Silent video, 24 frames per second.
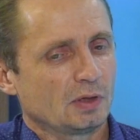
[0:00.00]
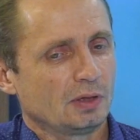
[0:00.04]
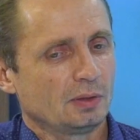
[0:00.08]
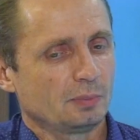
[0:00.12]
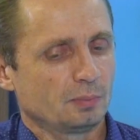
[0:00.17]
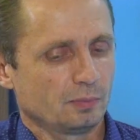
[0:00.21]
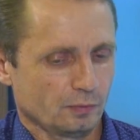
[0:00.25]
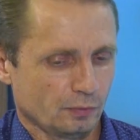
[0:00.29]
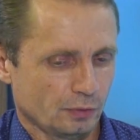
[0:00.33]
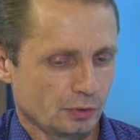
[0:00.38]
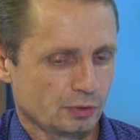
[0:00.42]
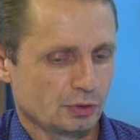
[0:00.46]
И
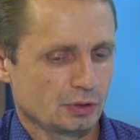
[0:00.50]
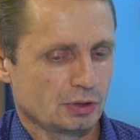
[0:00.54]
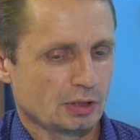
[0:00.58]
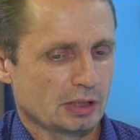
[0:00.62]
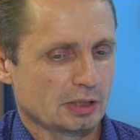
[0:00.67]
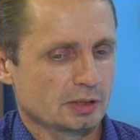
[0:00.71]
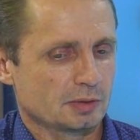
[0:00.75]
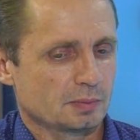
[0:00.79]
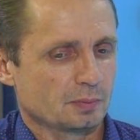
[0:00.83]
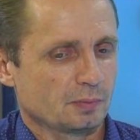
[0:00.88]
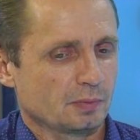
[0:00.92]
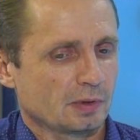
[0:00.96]
вот
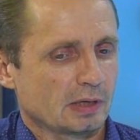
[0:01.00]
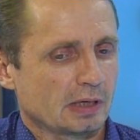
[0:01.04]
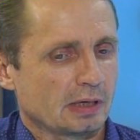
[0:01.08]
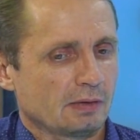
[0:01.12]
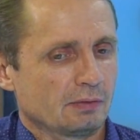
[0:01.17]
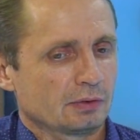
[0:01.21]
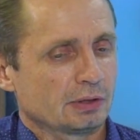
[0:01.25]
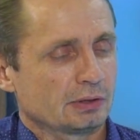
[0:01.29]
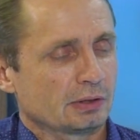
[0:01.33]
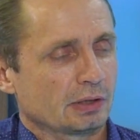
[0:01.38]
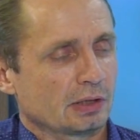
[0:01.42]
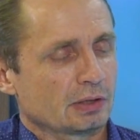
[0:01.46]
сейчас, пока
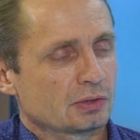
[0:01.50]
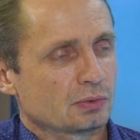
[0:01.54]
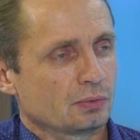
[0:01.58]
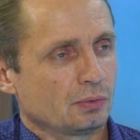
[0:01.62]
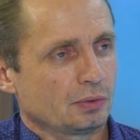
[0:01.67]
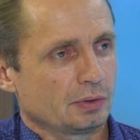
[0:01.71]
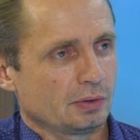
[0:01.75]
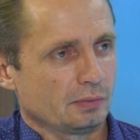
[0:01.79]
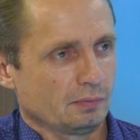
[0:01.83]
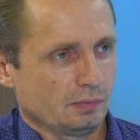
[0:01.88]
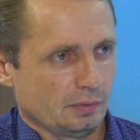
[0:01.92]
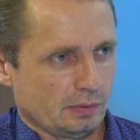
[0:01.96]
вот эти
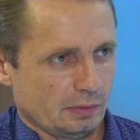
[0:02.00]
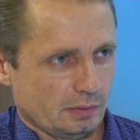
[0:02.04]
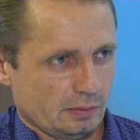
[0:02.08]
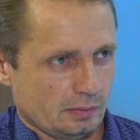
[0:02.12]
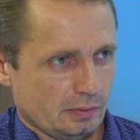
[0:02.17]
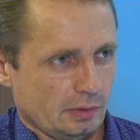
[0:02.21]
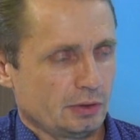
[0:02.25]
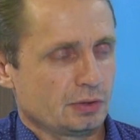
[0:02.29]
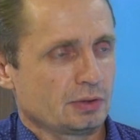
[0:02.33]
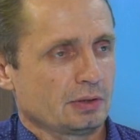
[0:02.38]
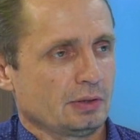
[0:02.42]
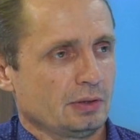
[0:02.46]
расходы вы
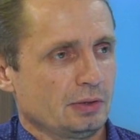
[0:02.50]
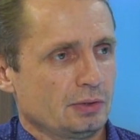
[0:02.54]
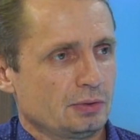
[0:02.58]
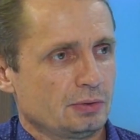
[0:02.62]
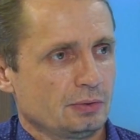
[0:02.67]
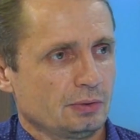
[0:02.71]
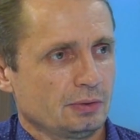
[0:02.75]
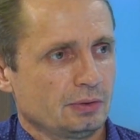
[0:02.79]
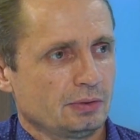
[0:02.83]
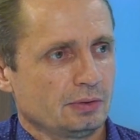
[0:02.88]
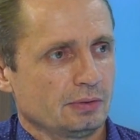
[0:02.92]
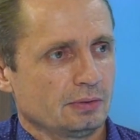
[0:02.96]
лично
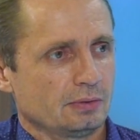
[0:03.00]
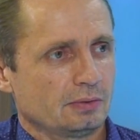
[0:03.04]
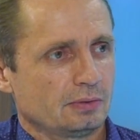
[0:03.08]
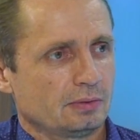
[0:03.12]
несете?